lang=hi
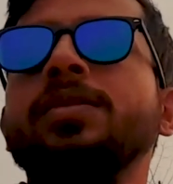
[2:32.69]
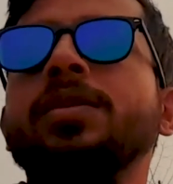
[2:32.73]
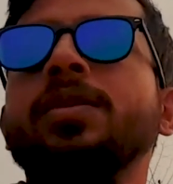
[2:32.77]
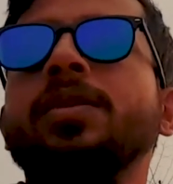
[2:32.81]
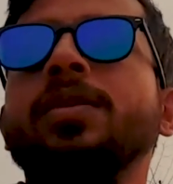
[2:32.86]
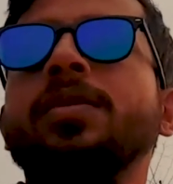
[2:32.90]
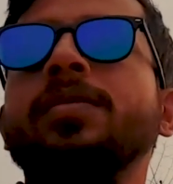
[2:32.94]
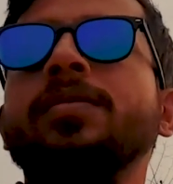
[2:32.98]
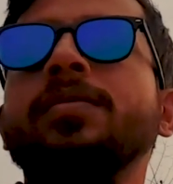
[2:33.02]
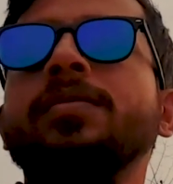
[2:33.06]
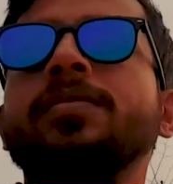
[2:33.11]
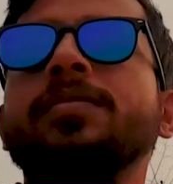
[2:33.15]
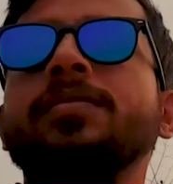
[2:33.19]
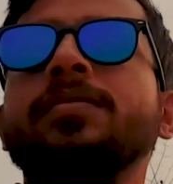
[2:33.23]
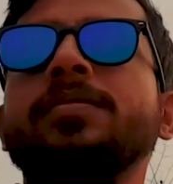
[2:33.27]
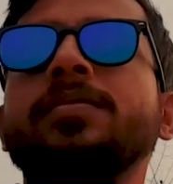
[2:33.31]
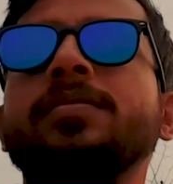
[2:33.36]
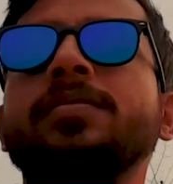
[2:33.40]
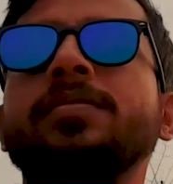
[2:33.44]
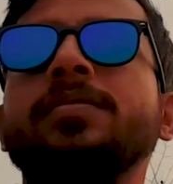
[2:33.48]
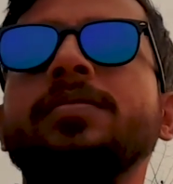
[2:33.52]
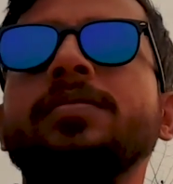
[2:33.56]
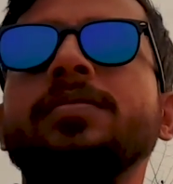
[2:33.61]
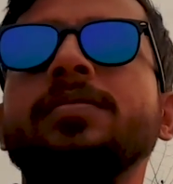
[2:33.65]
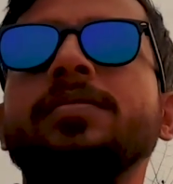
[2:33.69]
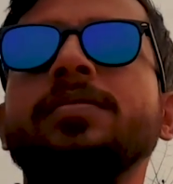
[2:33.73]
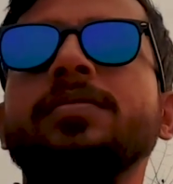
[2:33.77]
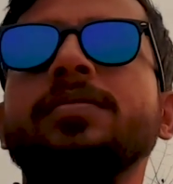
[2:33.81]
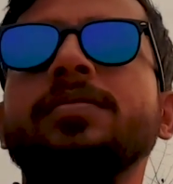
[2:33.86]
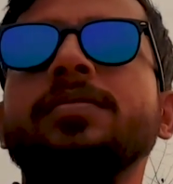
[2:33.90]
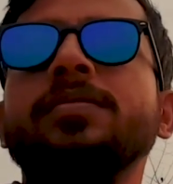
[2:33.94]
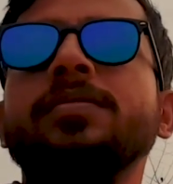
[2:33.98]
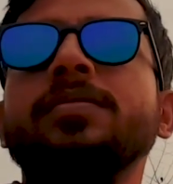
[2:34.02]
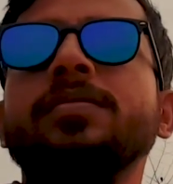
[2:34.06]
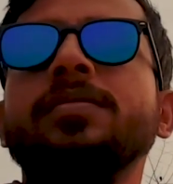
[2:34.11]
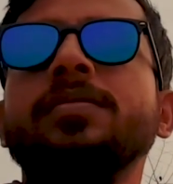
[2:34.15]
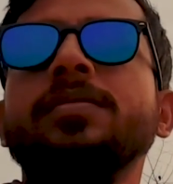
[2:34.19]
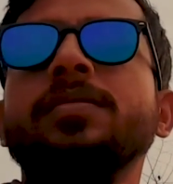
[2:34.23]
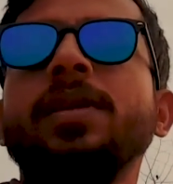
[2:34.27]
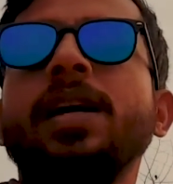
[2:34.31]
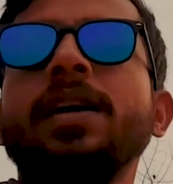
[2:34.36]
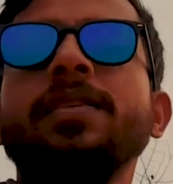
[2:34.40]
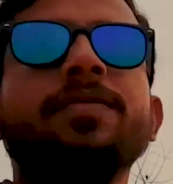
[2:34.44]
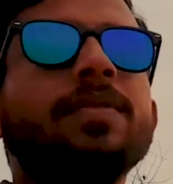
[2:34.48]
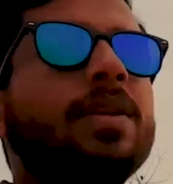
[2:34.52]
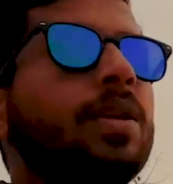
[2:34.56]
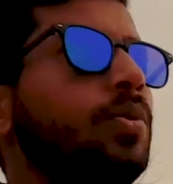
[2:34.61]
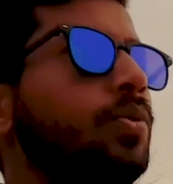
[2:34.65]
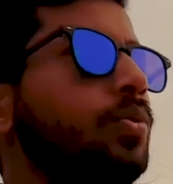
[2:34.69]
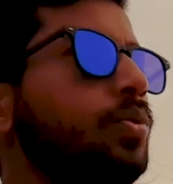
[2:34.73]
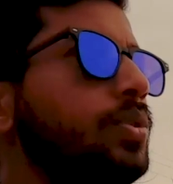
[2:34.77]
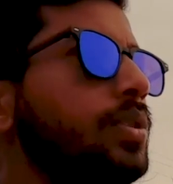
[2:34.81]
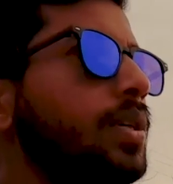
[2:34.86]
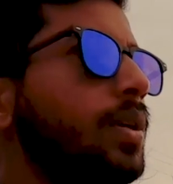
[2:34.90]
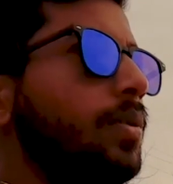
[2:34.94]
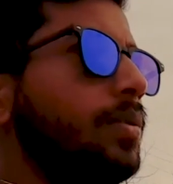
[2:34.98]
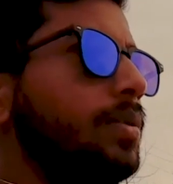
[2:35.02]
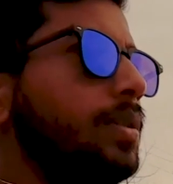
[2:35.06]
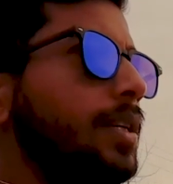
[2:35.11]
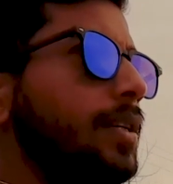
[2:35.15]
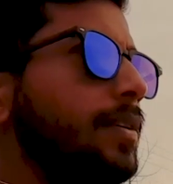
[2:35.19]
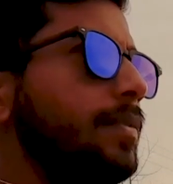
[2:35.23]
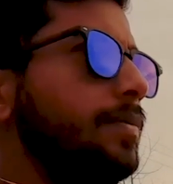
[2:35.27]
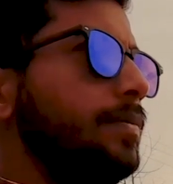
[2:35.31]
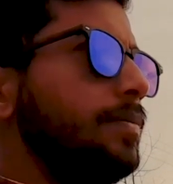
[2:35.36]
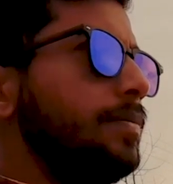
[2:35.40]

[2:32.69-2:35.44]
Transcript: जो लाइफ में लूज़र होते हैं